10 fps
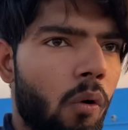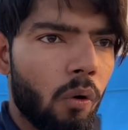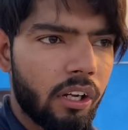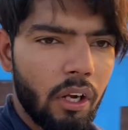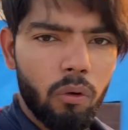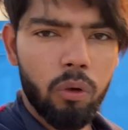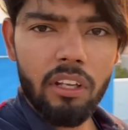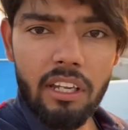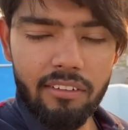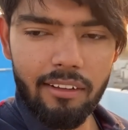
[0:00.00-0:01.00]
और खुद
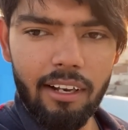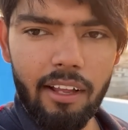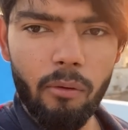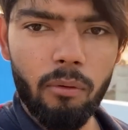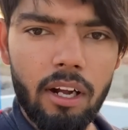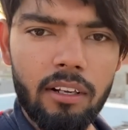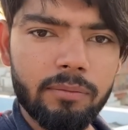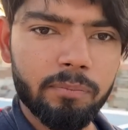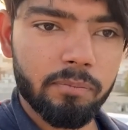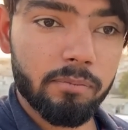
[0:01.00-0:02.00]
नीचे चला जाऊंगा
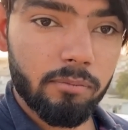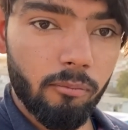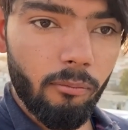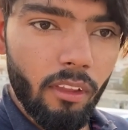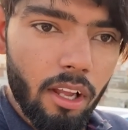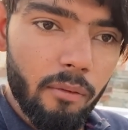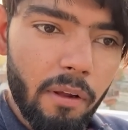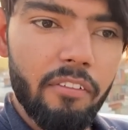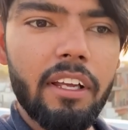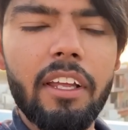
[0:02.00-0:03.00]

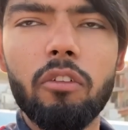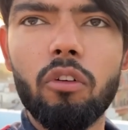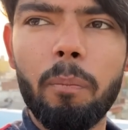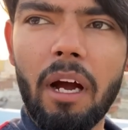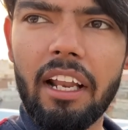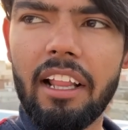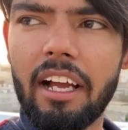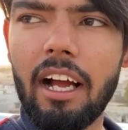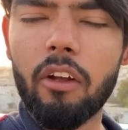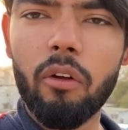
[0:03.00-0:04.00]
फिर विक्की उसको पकड़
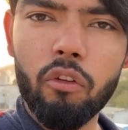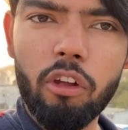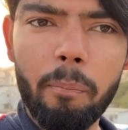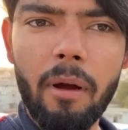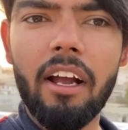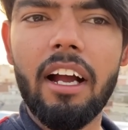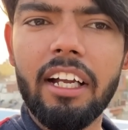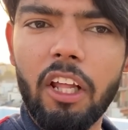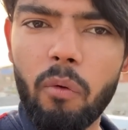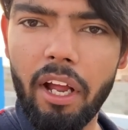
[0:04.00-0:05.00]
लेगा क्योंकि उसके पंख
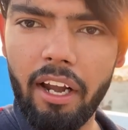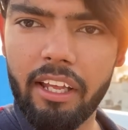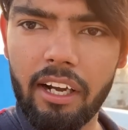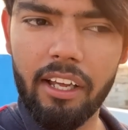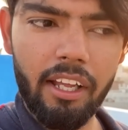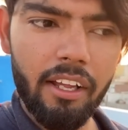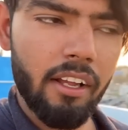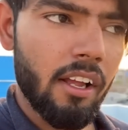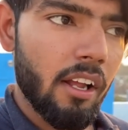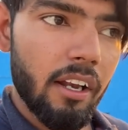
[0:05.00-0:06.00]
कटे हुए हैं हड़के हड़के
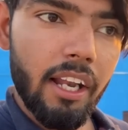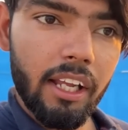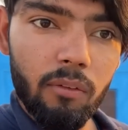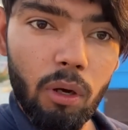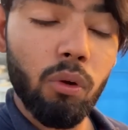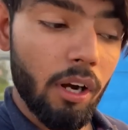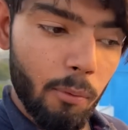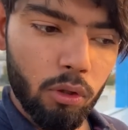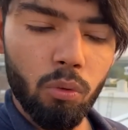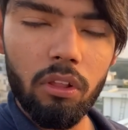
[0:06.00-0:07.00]
लेकिन वो थोड़ा
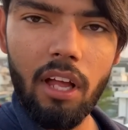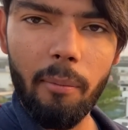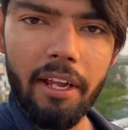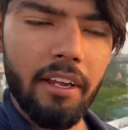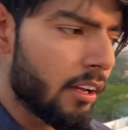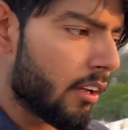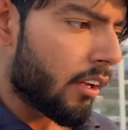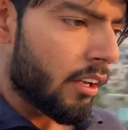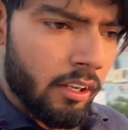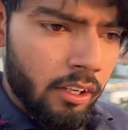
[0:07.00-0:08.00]
बहुत टूटता भाई
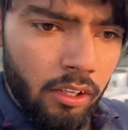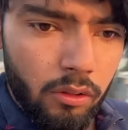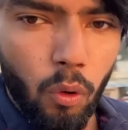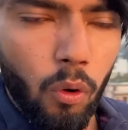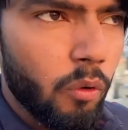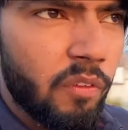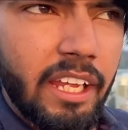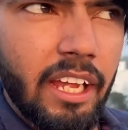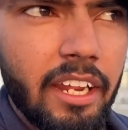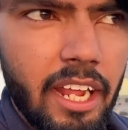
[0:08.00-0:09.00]
तो
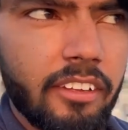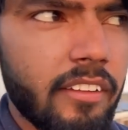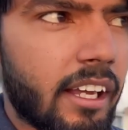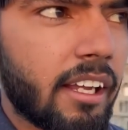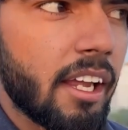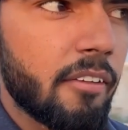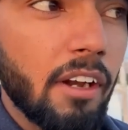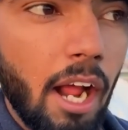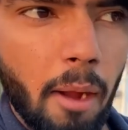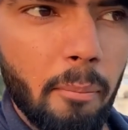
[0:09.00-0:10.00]
विक्की का रिएक्शन देखेंगे
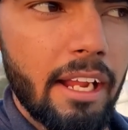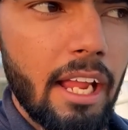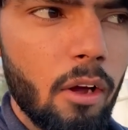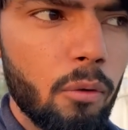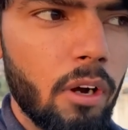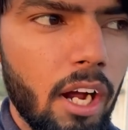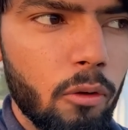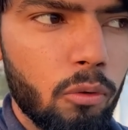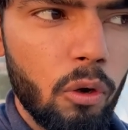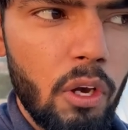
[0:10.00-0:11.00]
फिर मैं क्या करूँगा कि
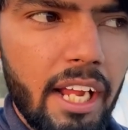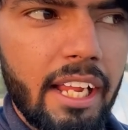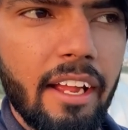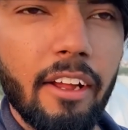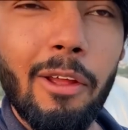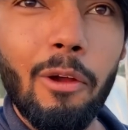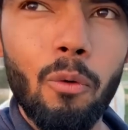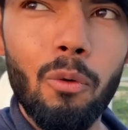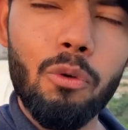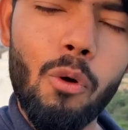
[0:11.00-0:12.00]
उसको लेके
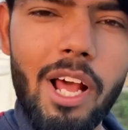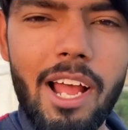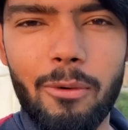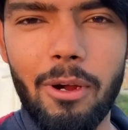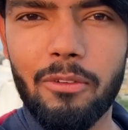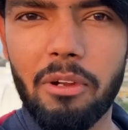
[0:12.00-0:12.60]
उसको उड़ा दूंगा उस